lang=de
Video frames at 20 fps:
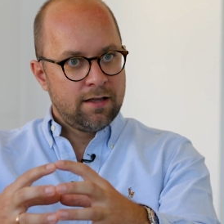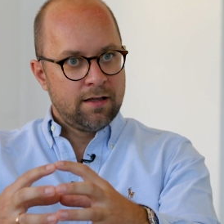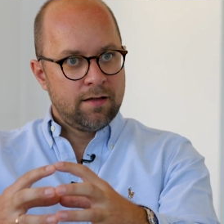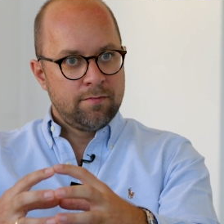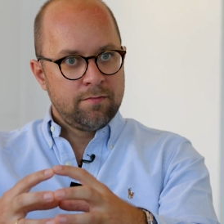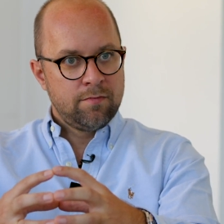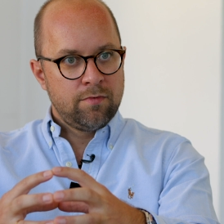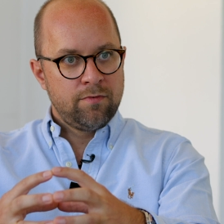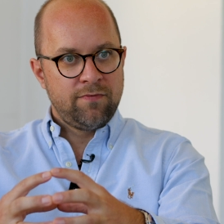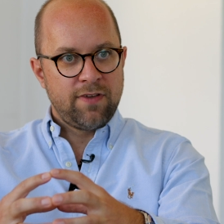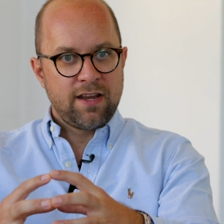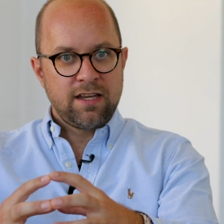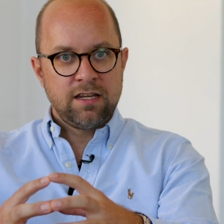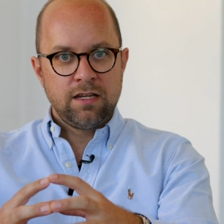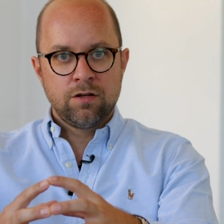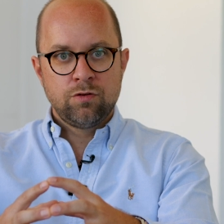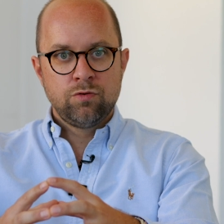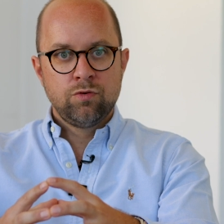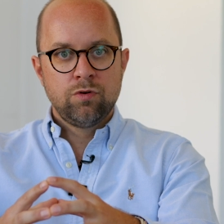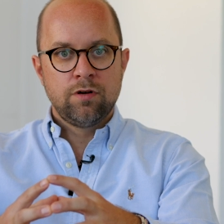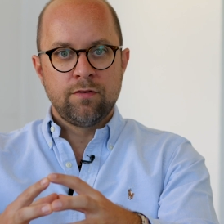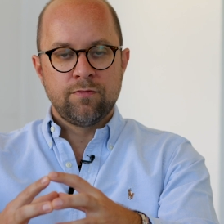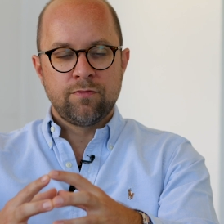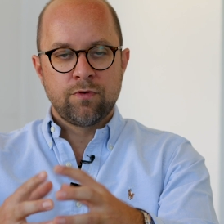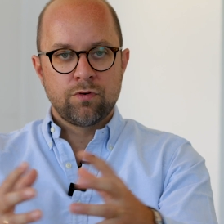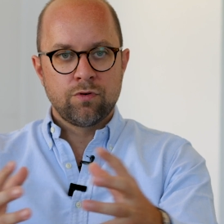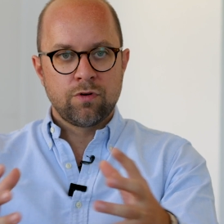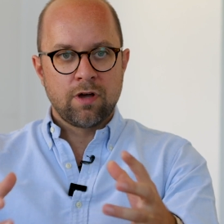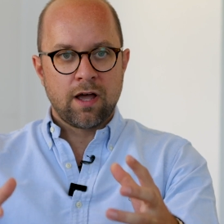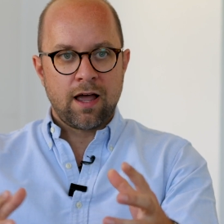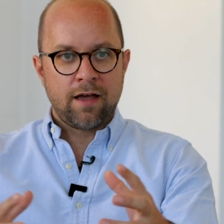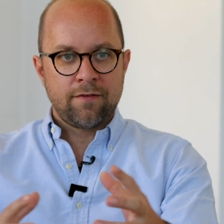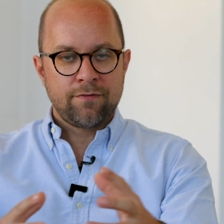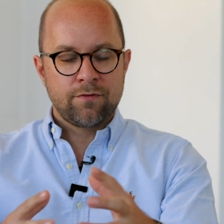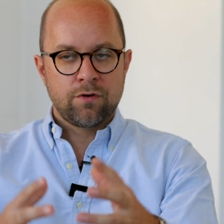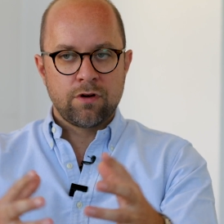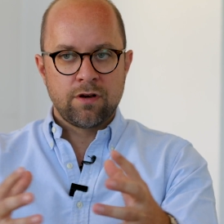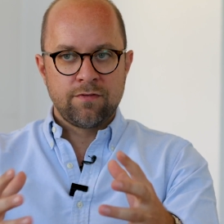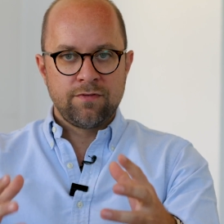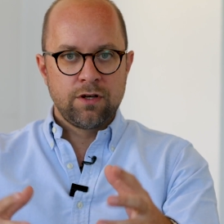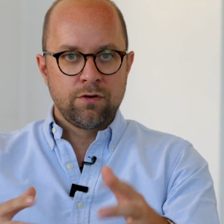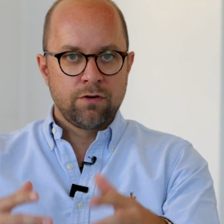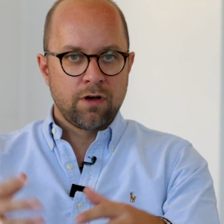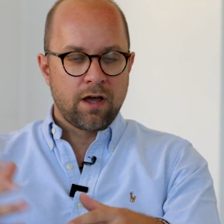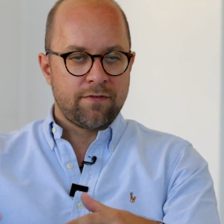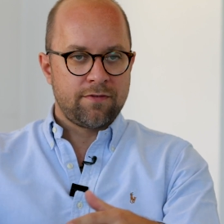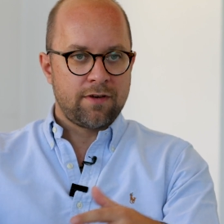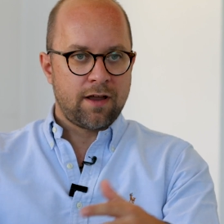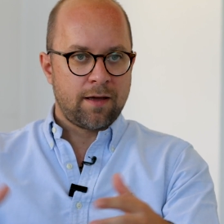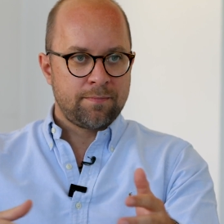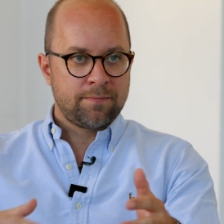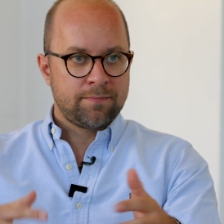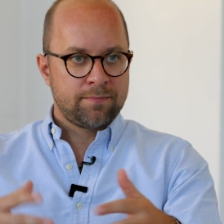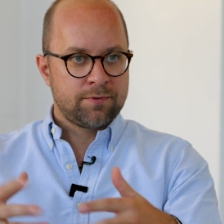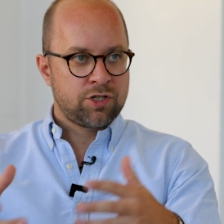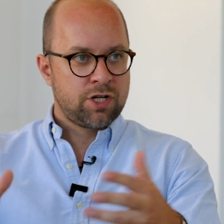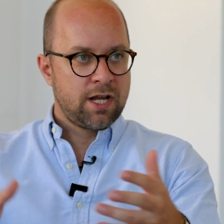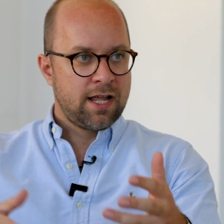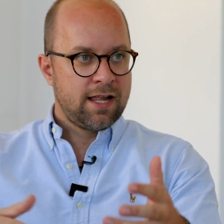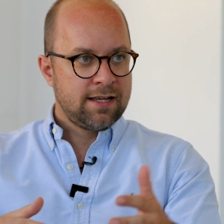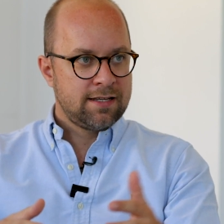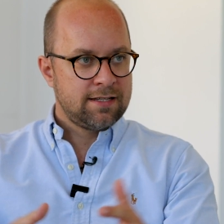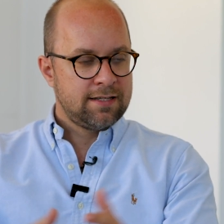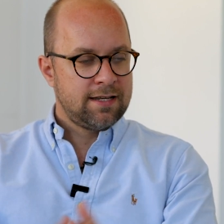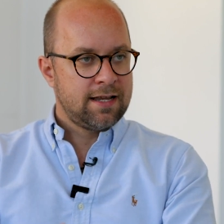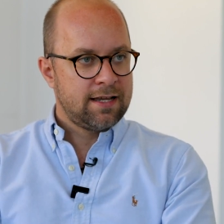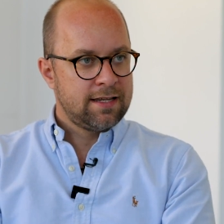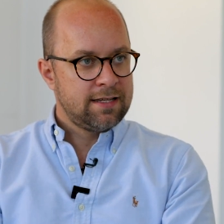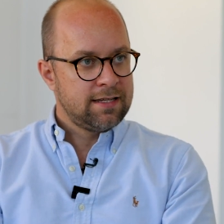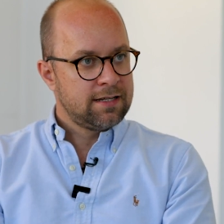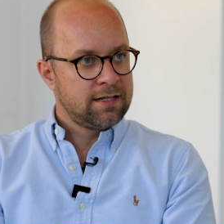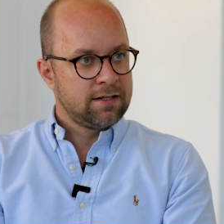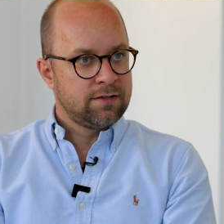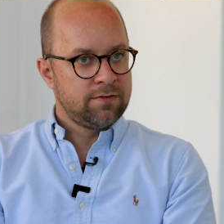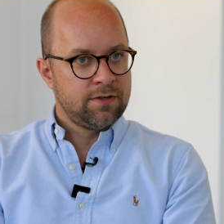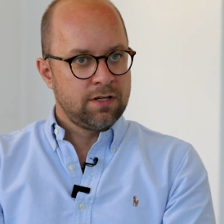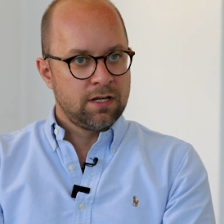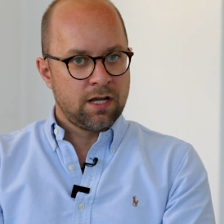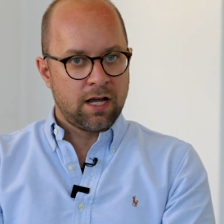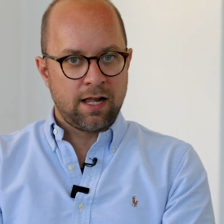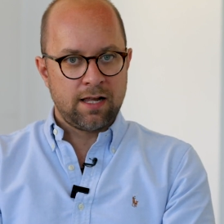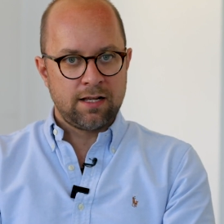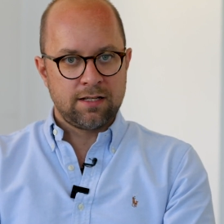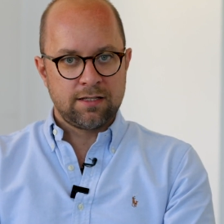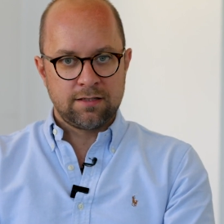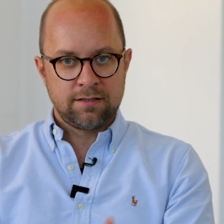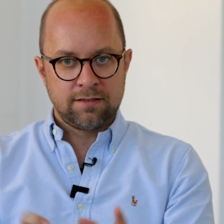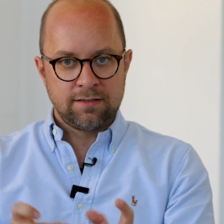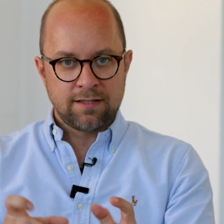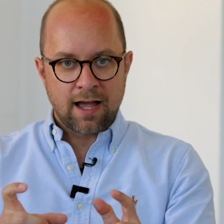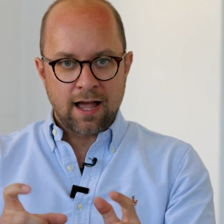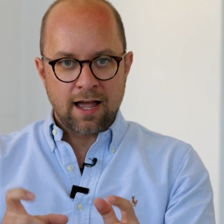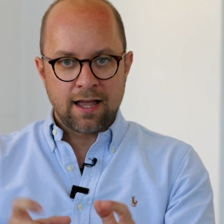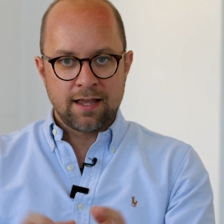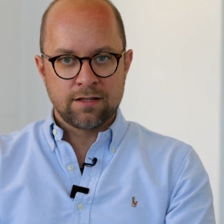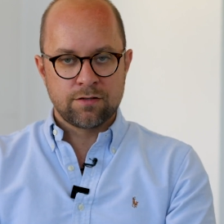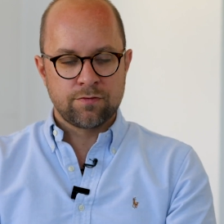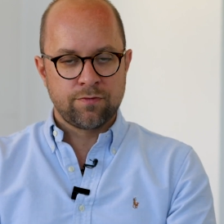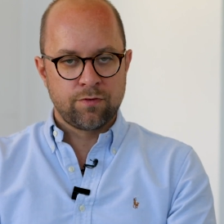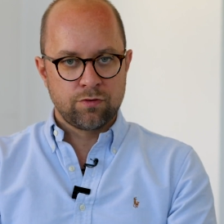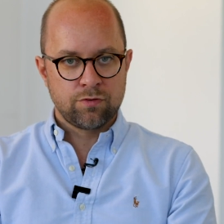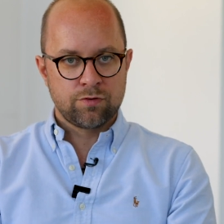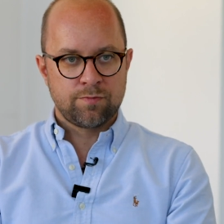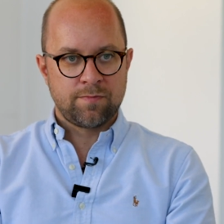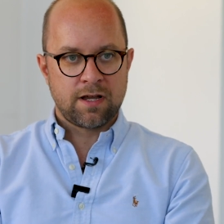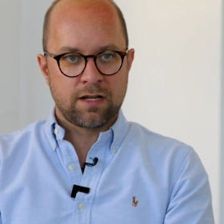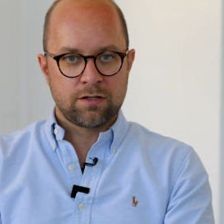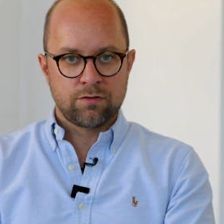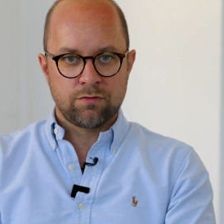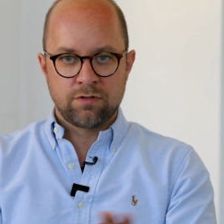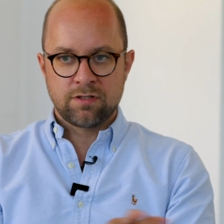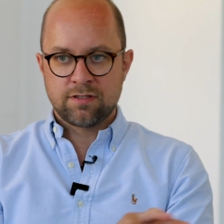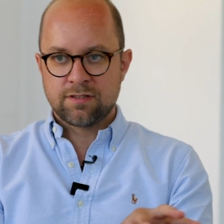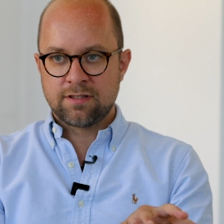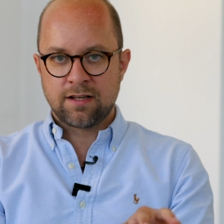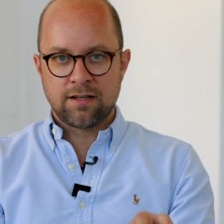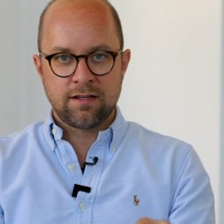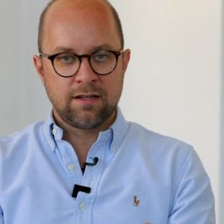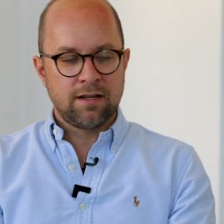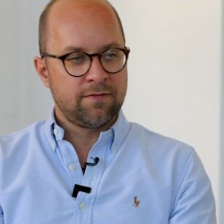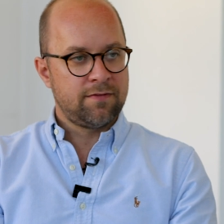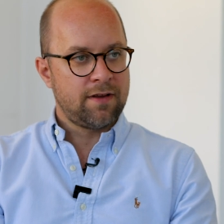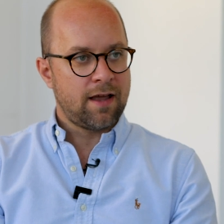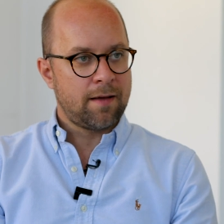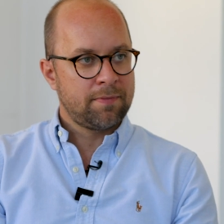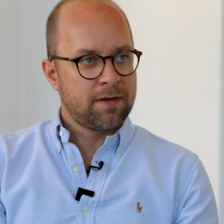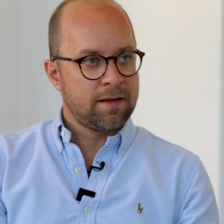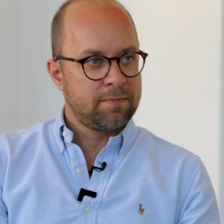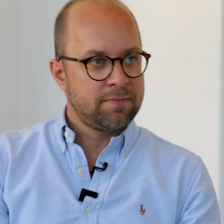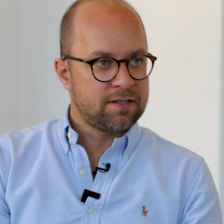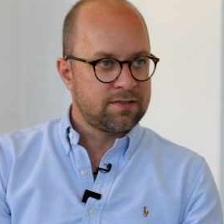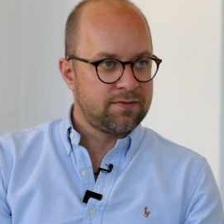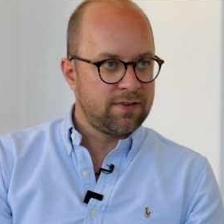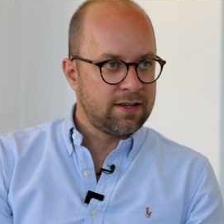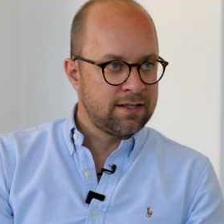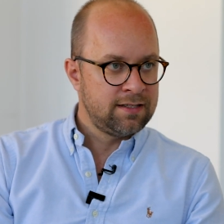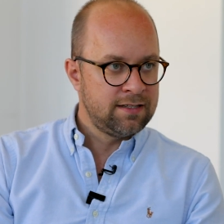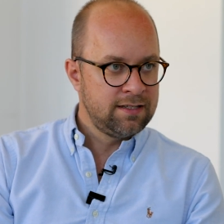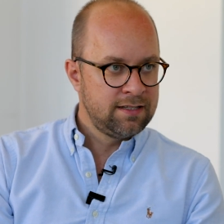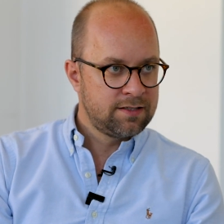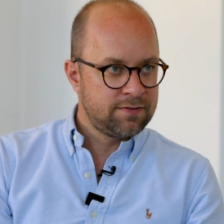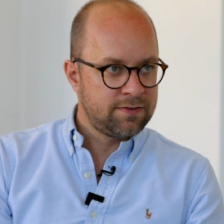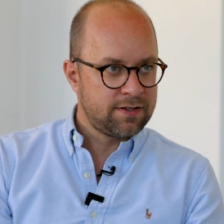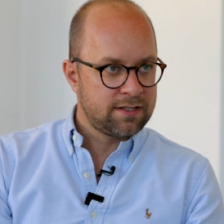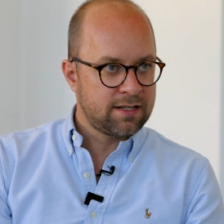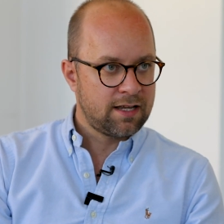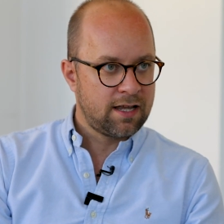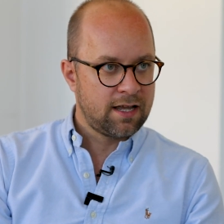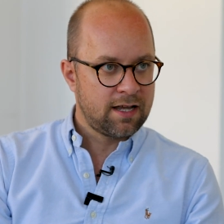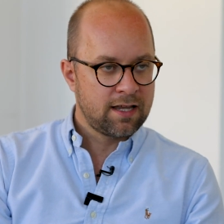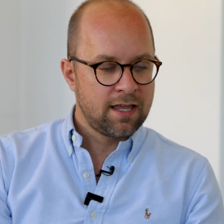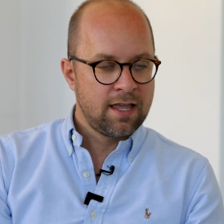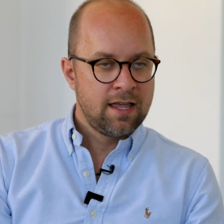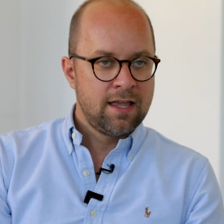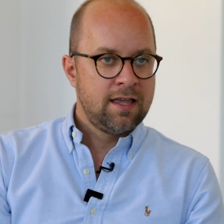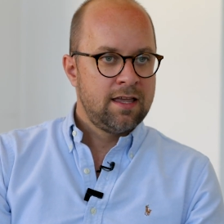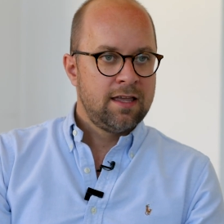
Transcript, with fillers: Ähm, wenn ihr nur einen Fotografen oder einen Videografen abstellt, der irgendwie halt da ist, Fotos macht und es dann irgendwie abgibt, das wäre ein Dienstvertrag